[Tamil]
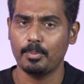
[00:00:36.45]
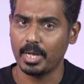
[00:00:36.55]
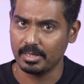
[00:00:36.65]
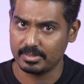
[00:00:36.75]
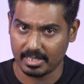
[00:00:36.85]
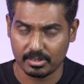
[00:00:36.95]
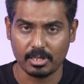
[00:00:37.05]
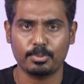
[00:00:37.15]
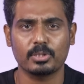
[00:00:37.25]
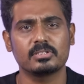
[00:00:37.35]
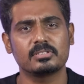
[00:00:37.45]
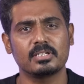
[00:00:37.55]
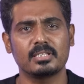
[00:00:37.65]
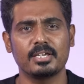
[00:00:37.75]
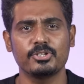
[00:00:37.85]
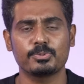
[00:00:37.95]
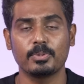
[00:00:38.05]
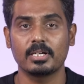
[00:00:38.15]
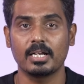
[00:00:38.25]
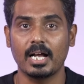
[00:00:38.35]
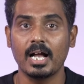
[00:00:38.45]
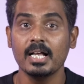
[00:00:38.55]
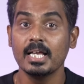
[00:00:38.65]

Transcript: பயான்ஸ் எக்ஸ்ஆர் ப்ராசஸர் தான் யூஸ் பண்ணுறாங்க